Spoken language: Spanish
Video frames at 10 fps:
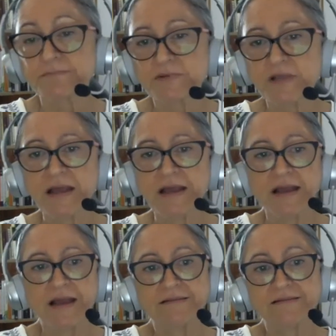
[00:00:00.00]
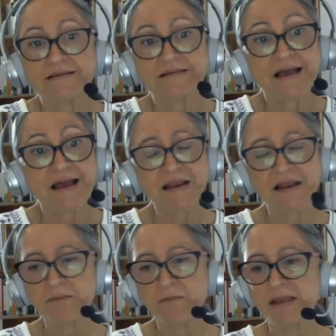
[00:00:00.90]
O sea, aceptar
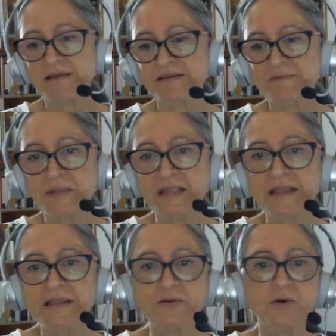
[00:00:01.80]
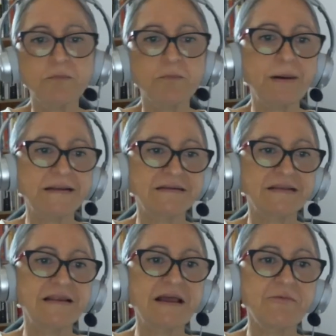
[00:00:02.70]
el envejecimiento es
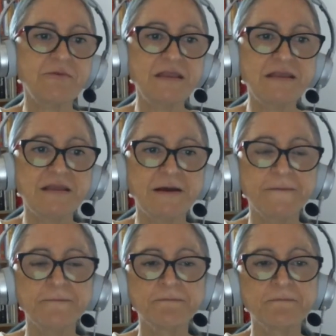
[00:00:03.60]
parte de la vida